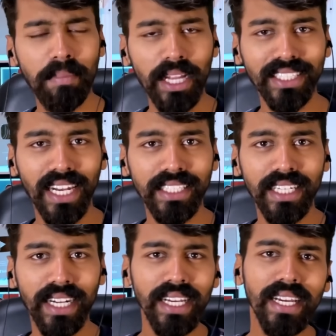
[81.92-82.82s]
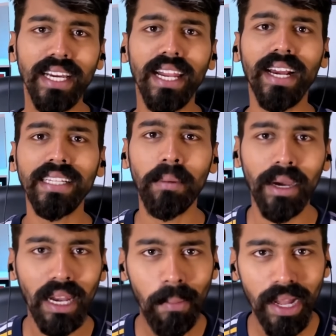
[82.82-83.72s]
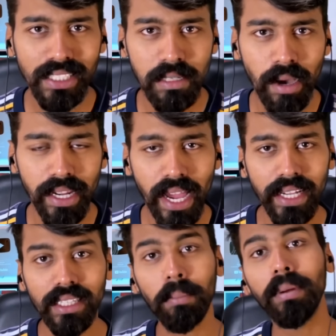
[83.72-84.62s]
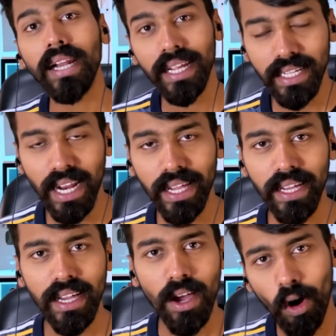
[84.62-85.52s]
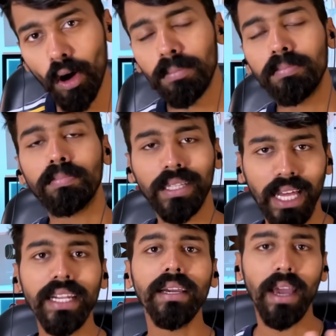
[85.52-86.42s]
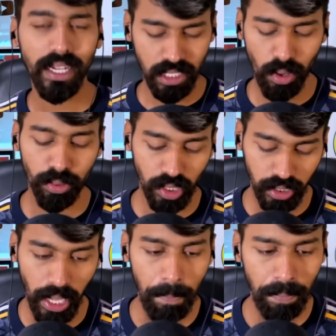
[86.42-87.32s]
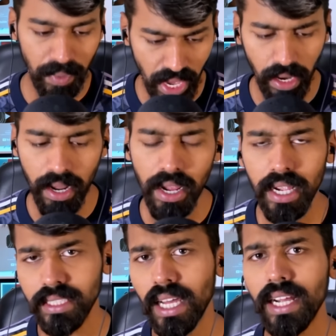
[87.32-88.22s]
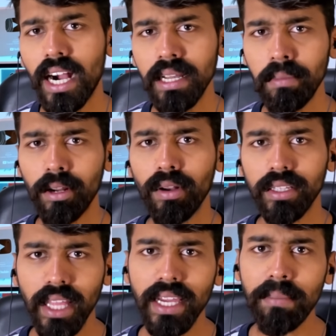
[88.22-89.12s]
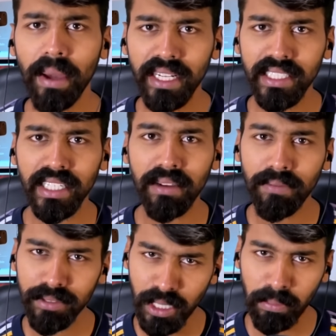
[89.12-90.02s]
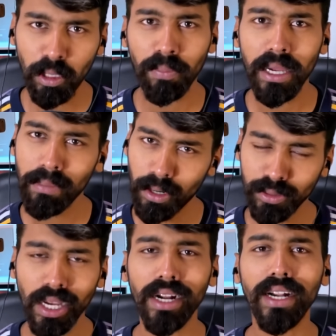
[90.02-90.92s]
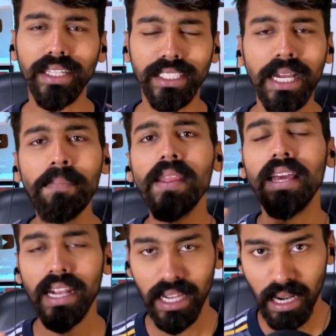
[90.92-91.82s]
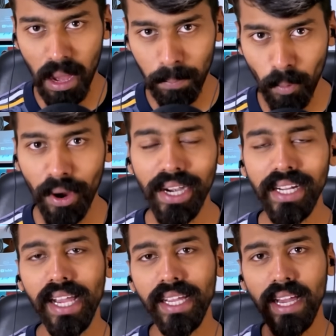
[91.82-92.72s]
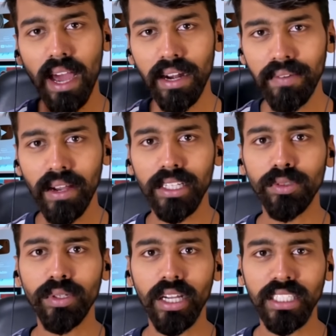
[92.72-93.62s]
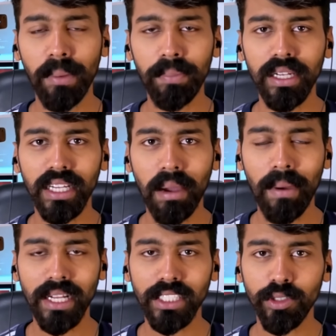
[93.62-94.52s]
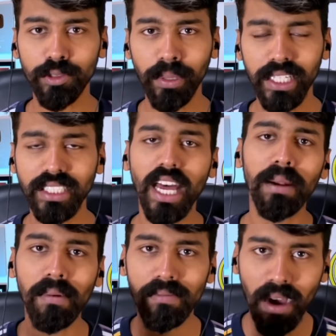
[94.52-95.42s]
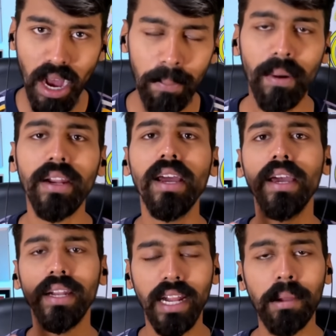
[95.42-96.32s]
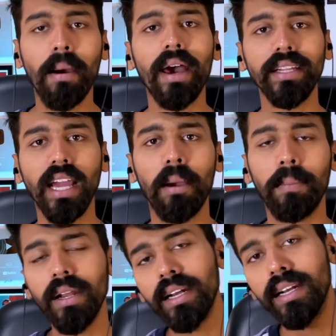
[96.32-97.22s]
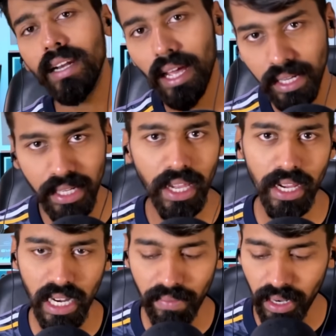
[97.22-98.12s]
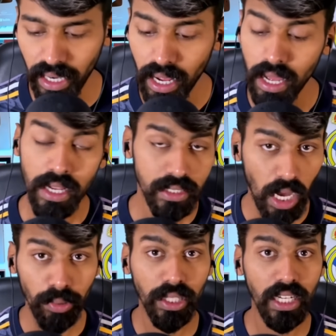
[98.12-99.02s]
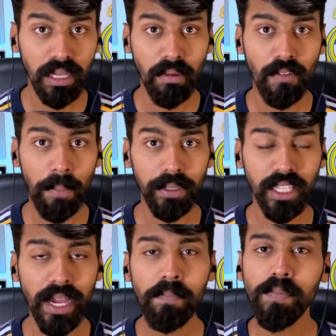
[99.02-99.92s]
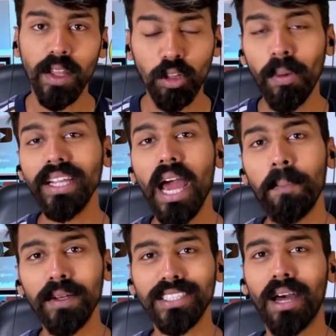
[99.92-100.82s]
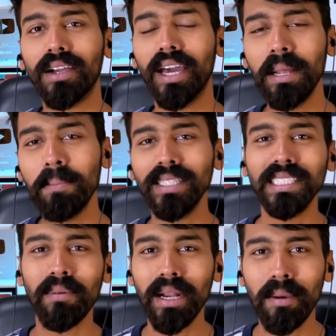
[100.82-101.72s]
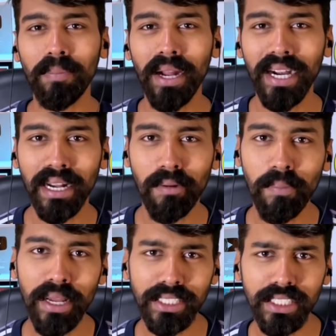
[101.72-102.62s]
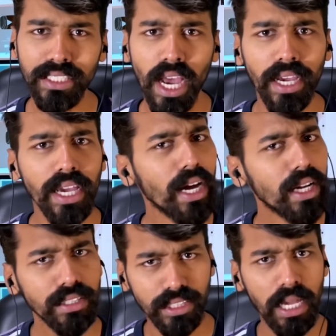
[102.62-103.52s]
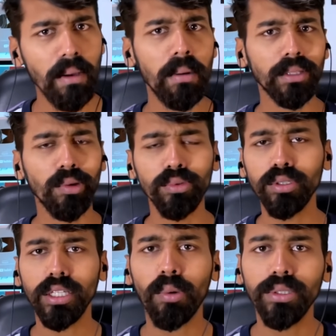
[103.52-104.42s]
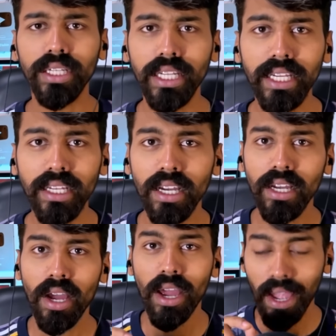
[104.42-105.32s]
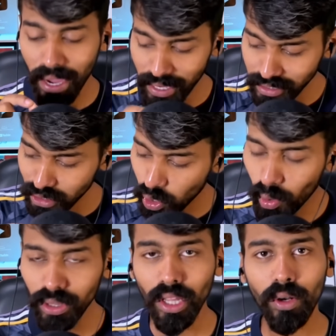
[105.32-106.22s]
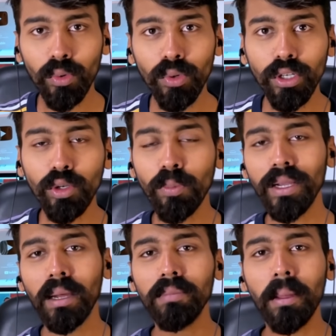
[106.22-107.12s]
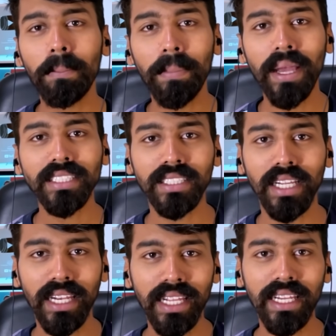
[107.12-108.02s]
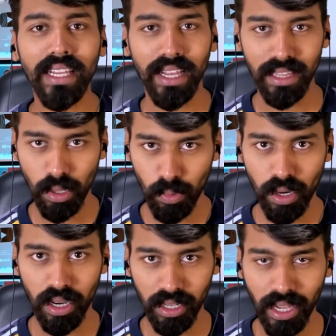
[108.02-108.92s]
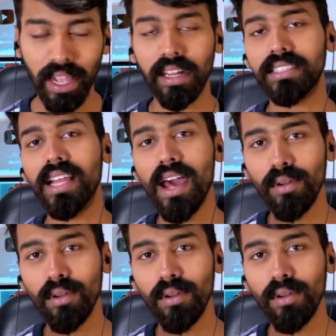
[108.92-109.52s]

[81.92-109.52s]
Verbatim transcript: मैच के लिए इंजर्ड है लेकिन जब अगले मैच की बारी आएगी तब भी नहीं खिलाएंगे और पता नहीं ऐसा हो सकता है खैर इसके रिगार्डिंग मेरे को लगता है कि मैनेजर के शब्दों पर ही भरोसा करना चाहिए लेकिन हाँ पॉइंट ये है कि आने वाला जो उनका चैंपियन लीग का मैच है उज्बेकिस्तान में वहाँ पर नेमार यहाँ पर नहीं खेलने वाले सऊदी लीग में वापस आए तो भाई यहाँ पर करीम बंजिमा ने अपने इंटरव्यू में ये चीज़ कहा कि अगर सही बात बताऊँ तो सऊदी लीग इज ऑन द रूट टू बिकम द बेस्ट लीग इन द वर्ल्ड क्रिस्टियानो